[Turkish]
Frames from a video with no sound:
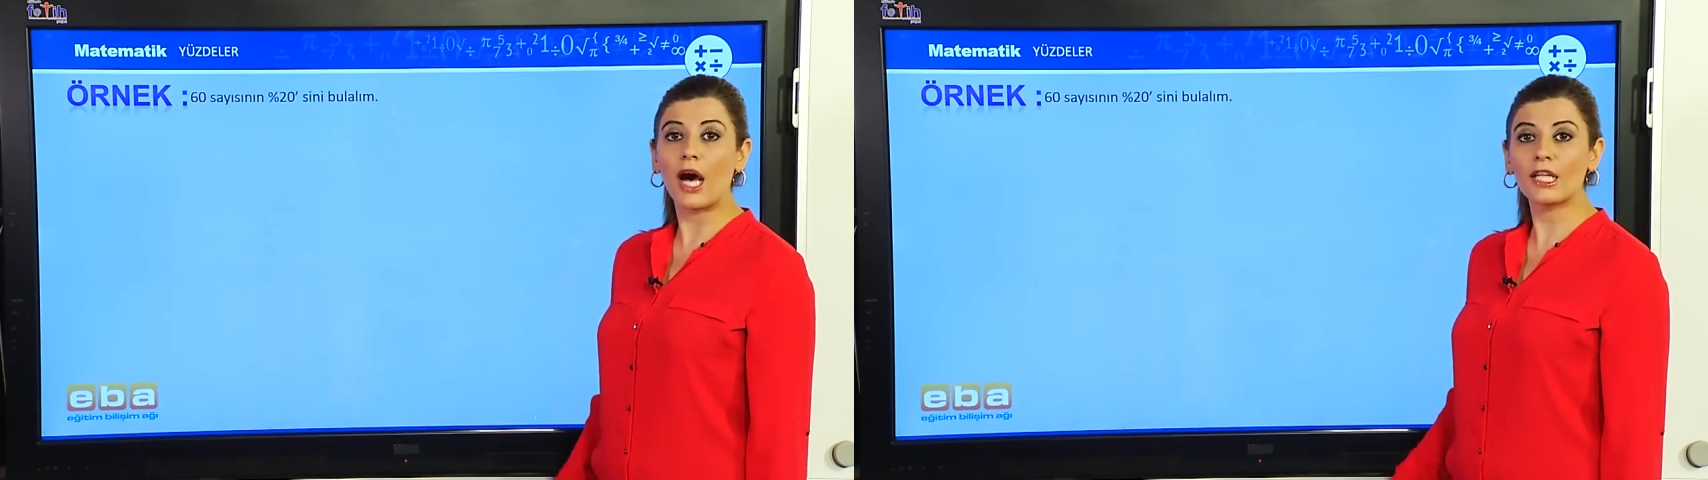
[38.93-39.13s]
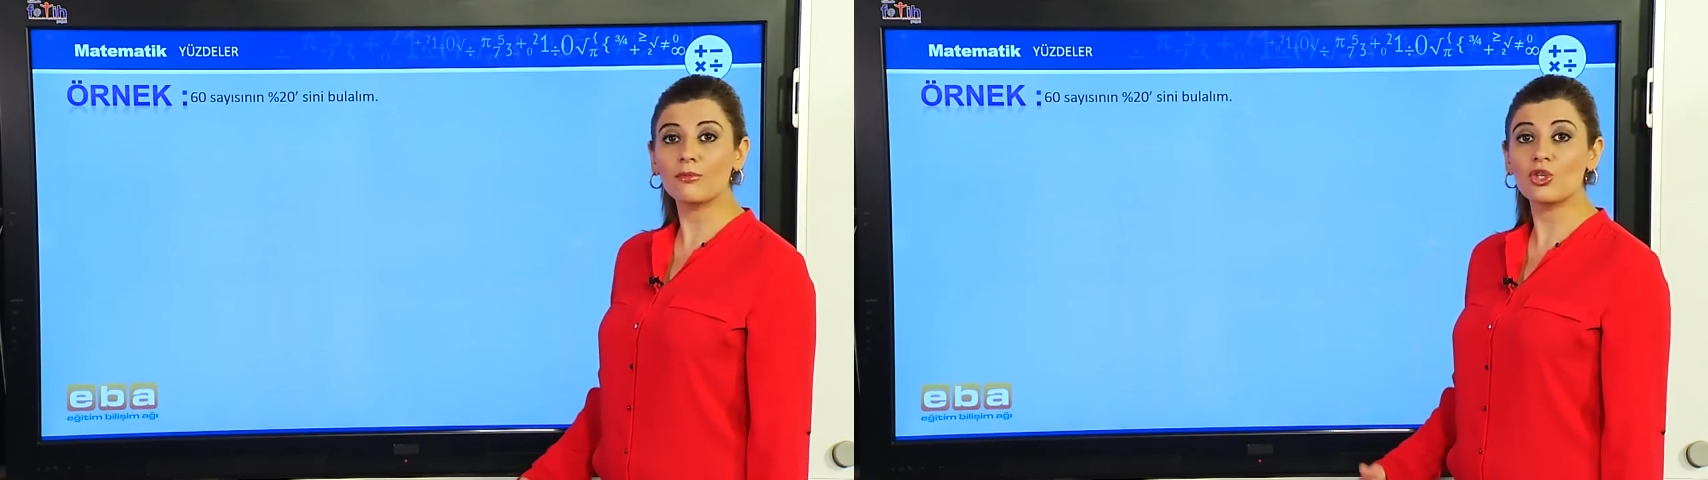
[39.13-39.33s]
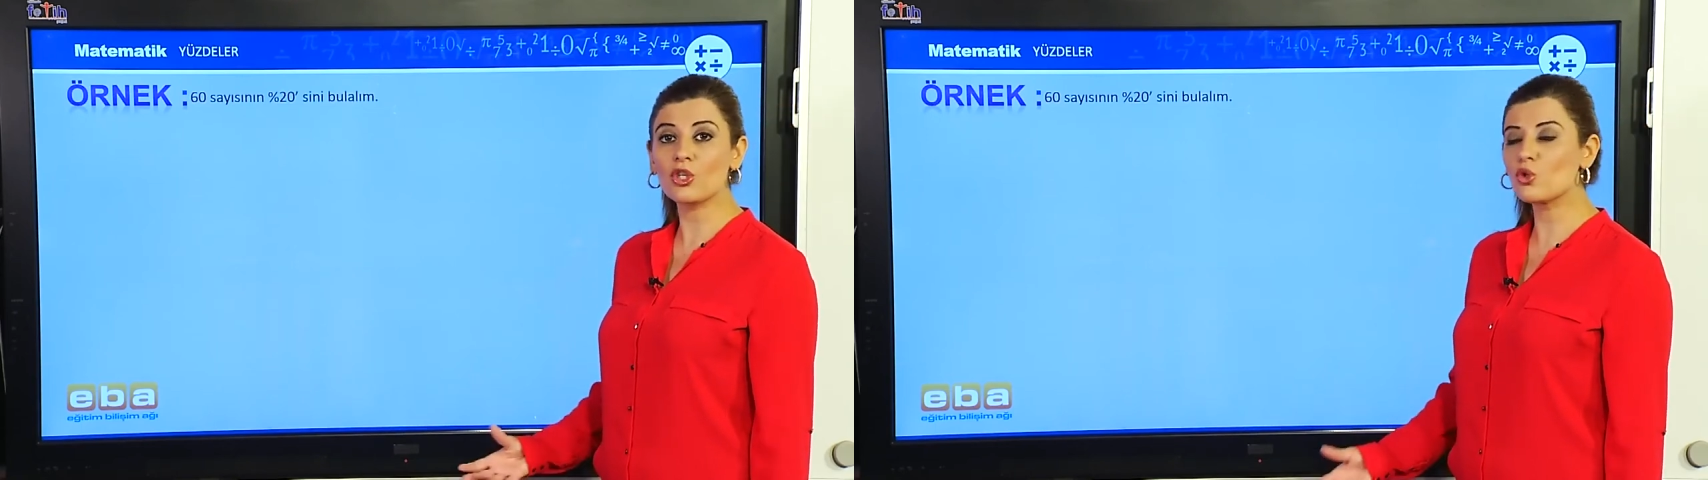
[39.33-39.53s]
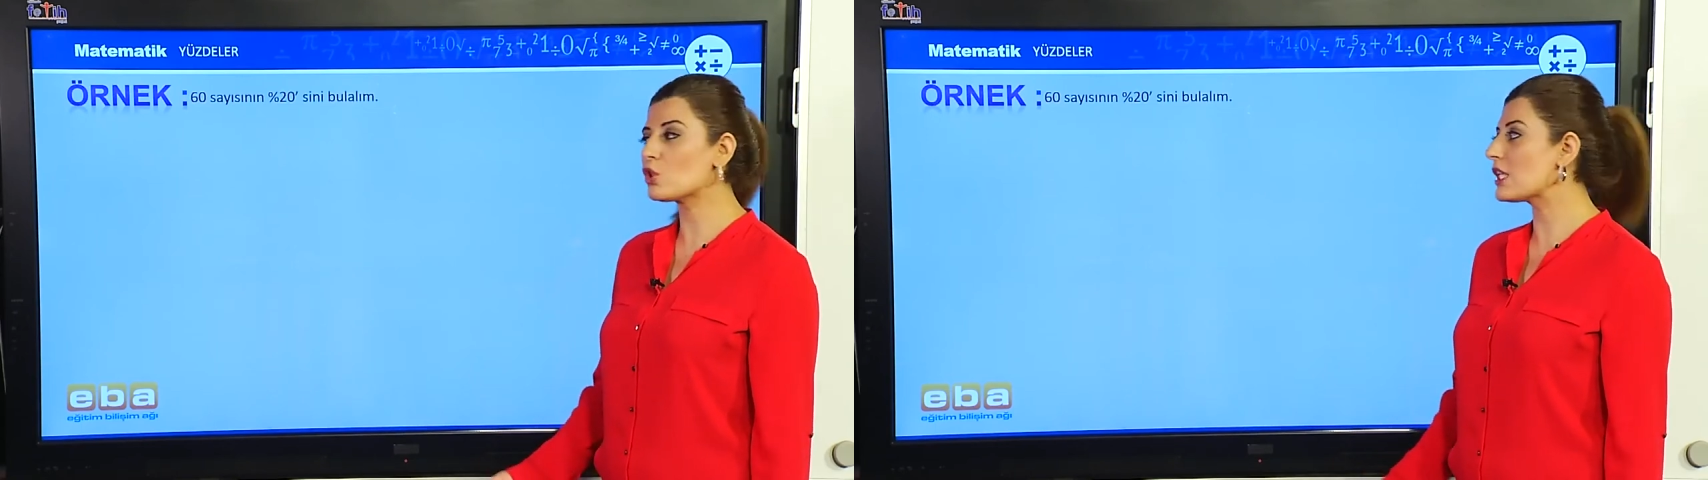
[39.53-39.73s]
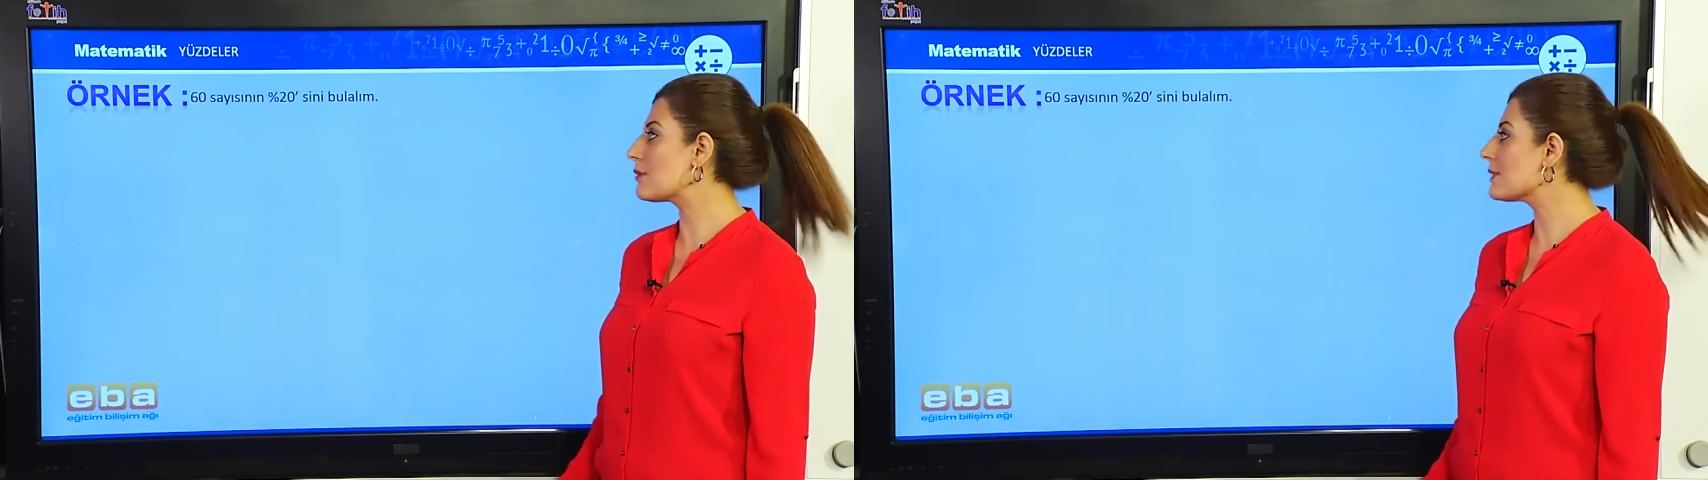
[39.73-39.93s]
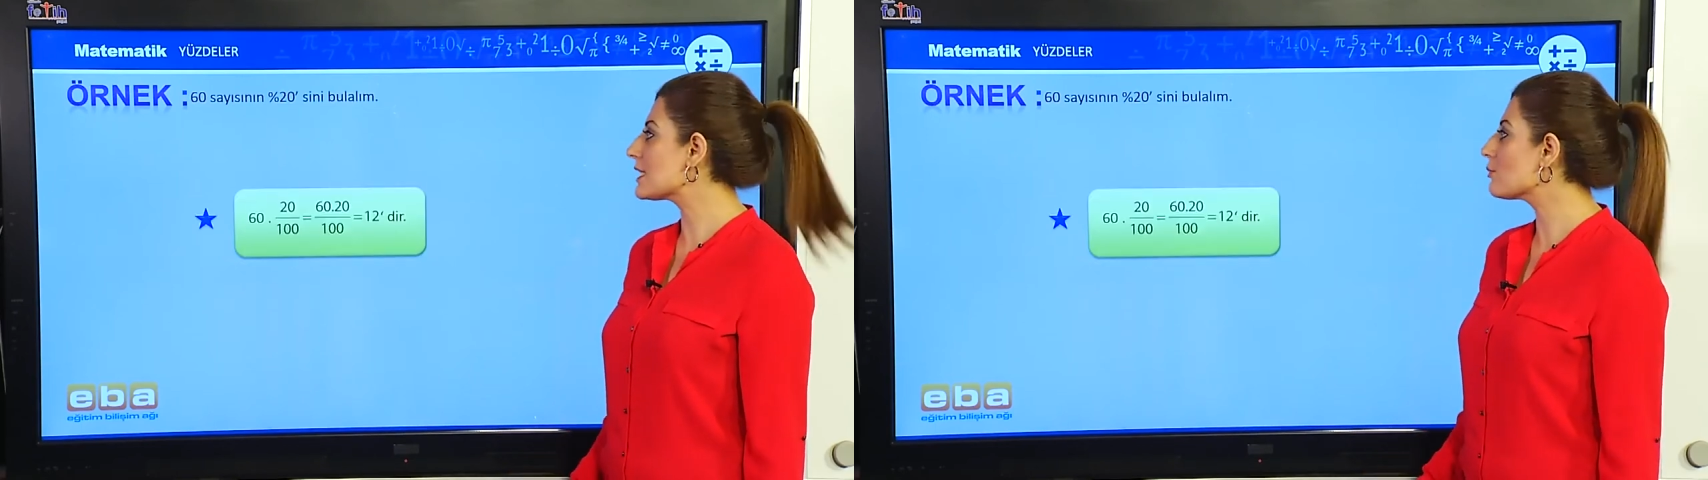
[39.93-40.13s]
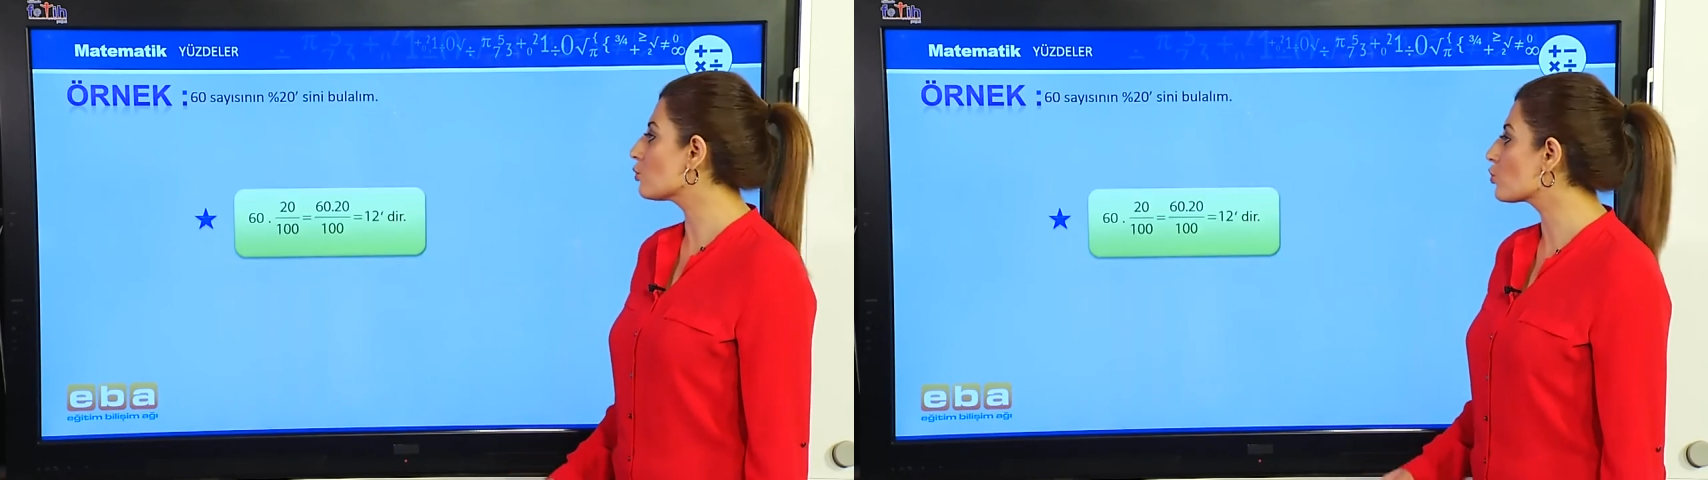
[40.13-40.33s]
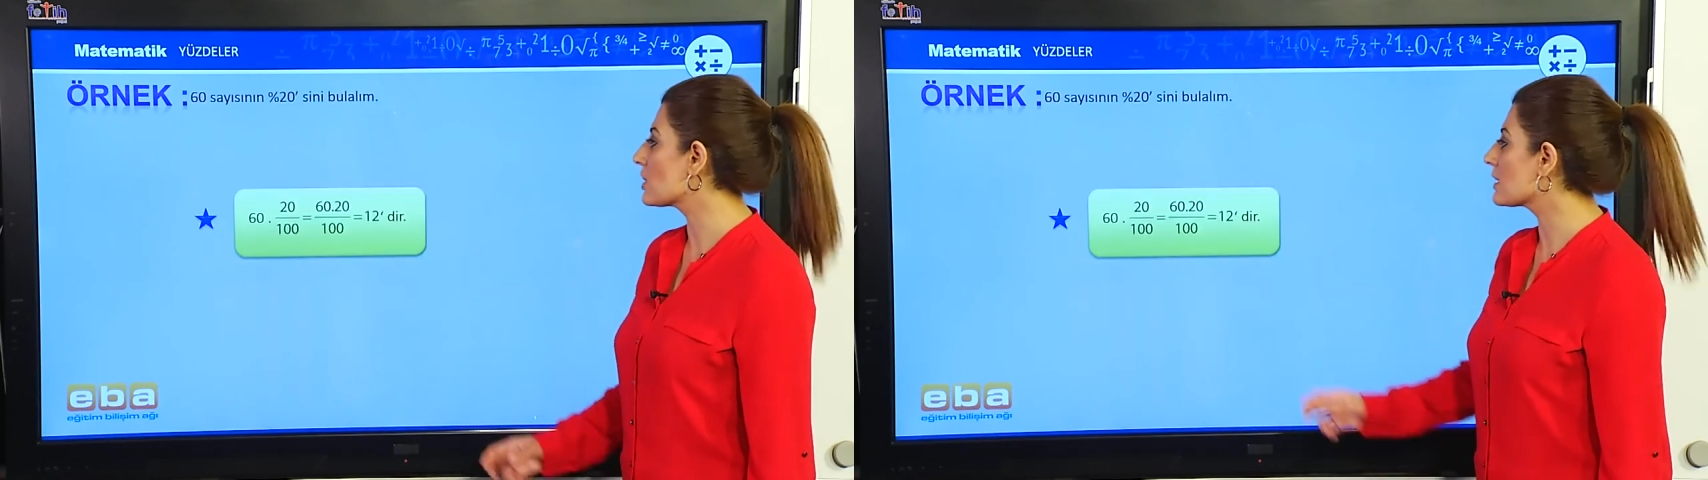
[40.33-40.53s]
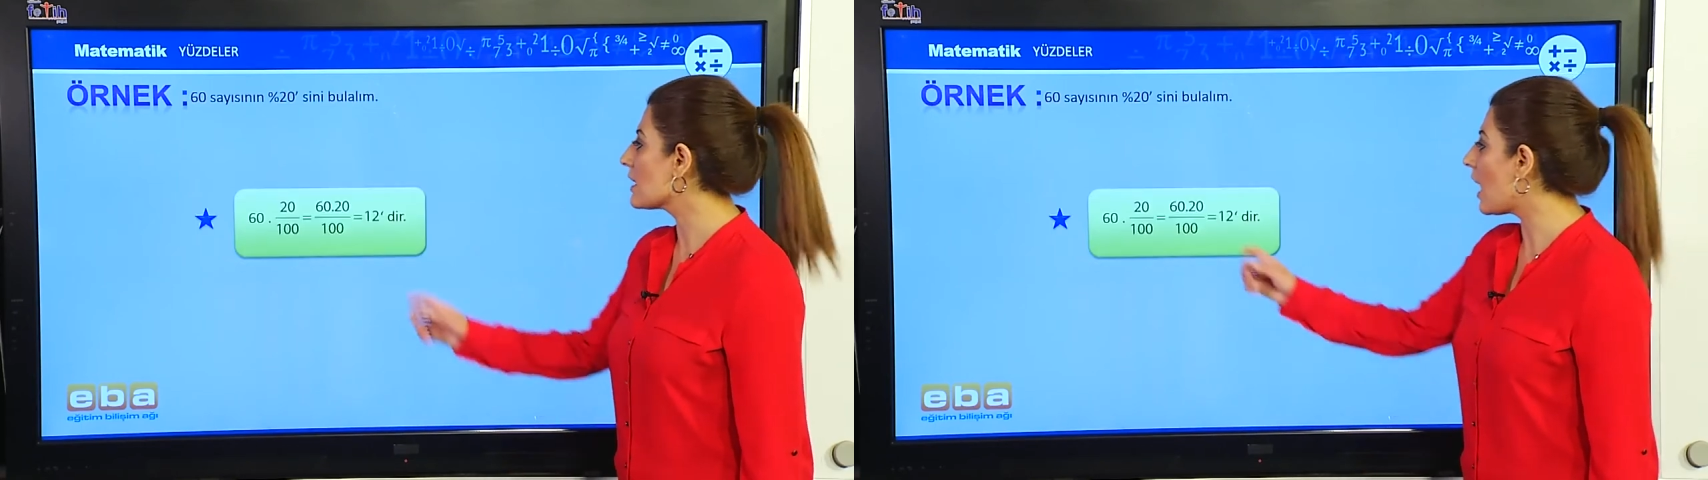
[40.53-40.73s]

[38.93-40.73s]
60'ın %20'sini bulacağız.